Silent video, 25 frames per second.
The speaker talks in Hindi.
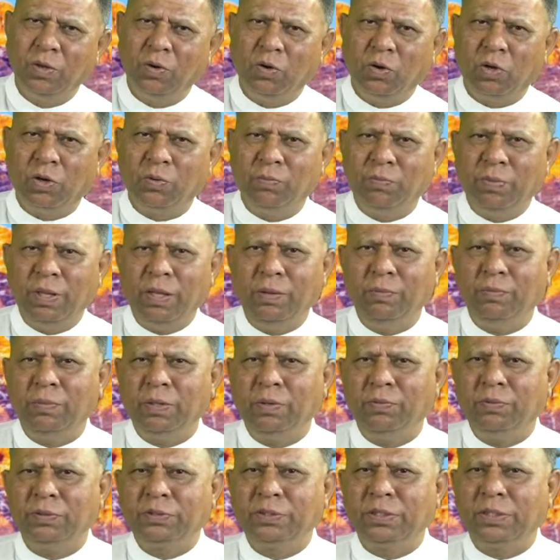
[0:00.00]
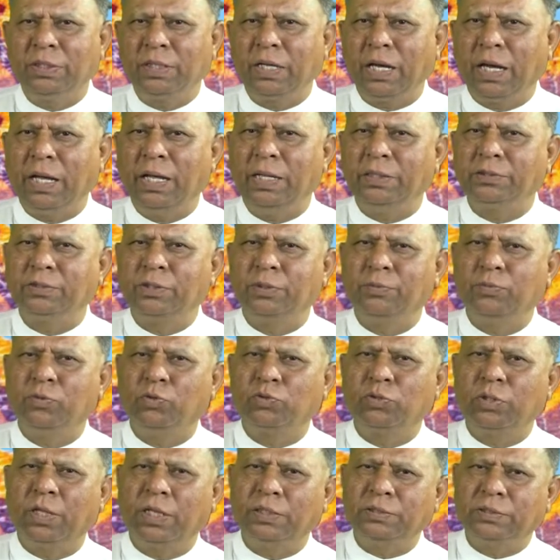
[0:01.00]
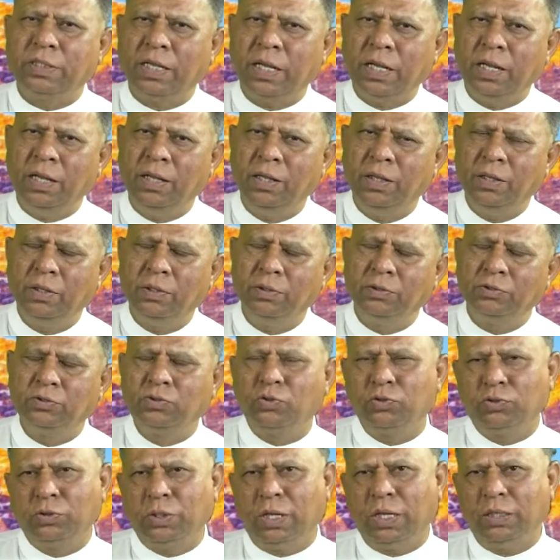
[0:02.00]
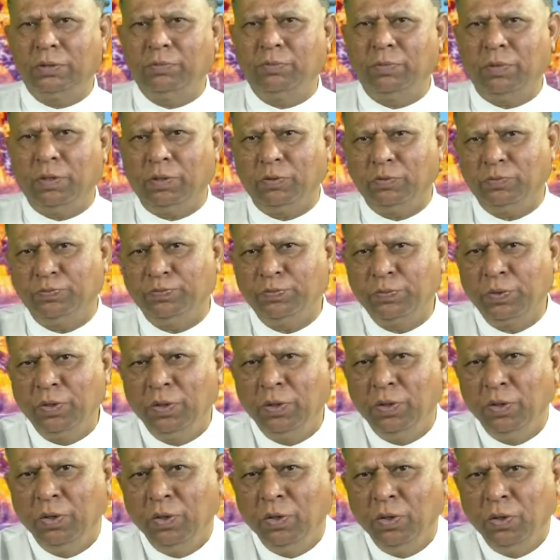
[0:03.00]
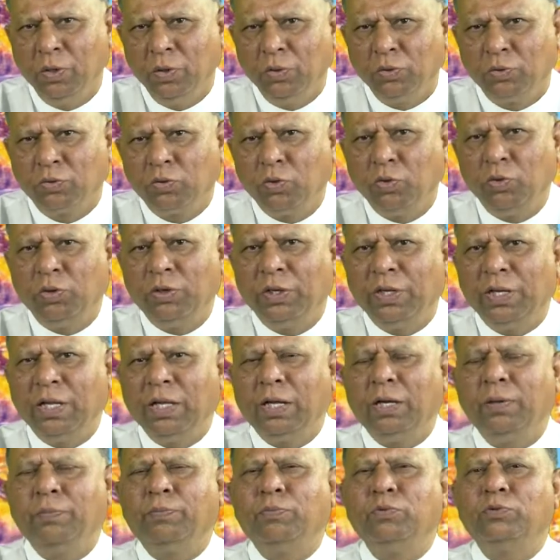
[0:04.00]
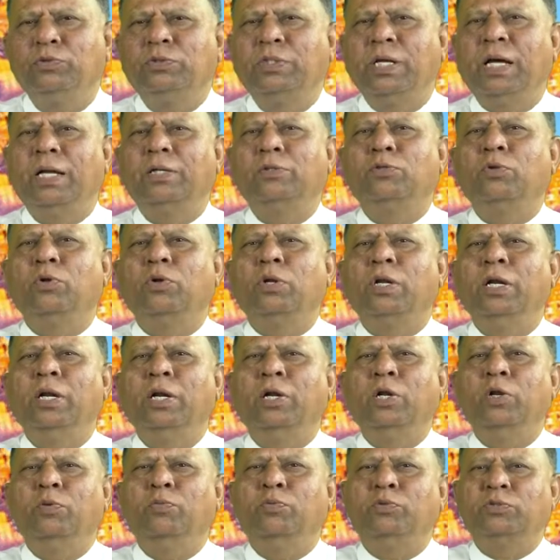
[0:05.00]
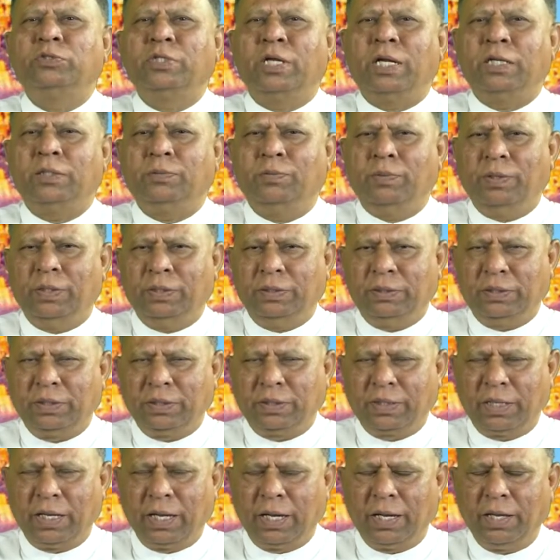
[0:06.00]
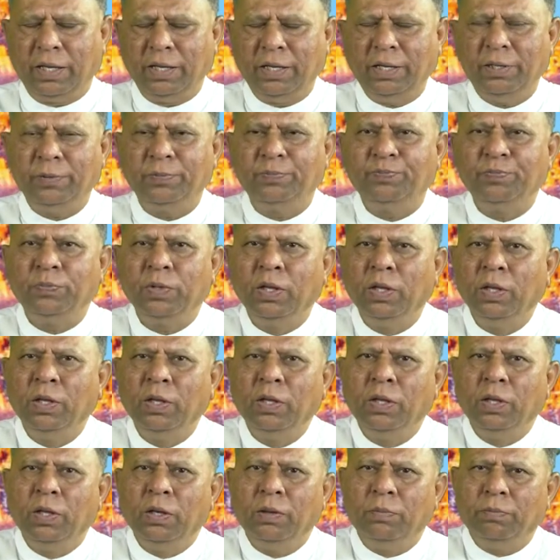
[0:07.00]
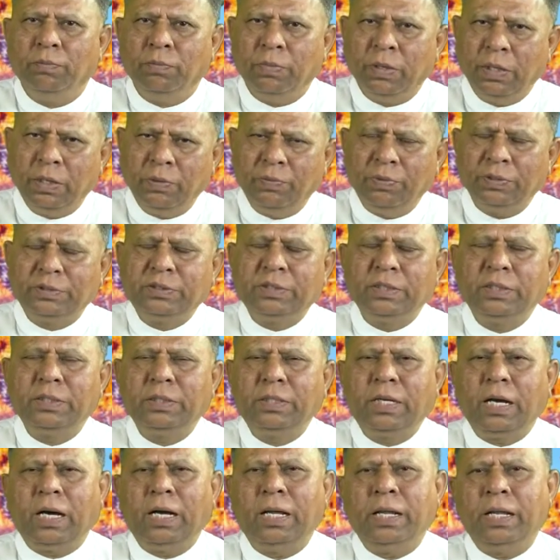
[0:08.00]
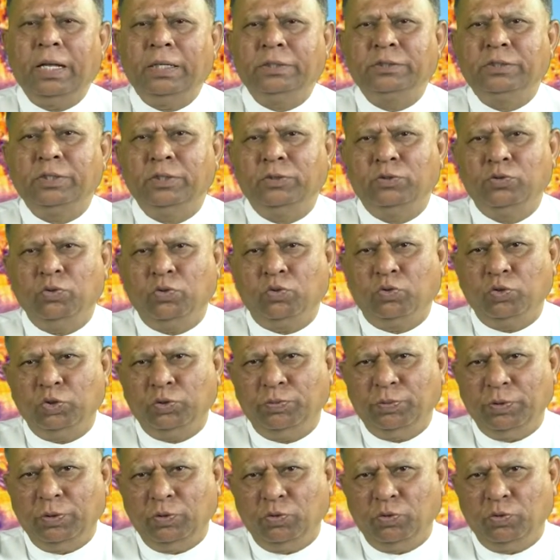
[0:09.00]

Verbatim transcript: और मैं मन वचन काया से मुक्त ऐसा शुद्ध आत्मा हूं तो रियल पुरुषार्थ और रिलेटिव पुरुषार्थ में अंतर क्या है मन वचन काया से जो कुछ भी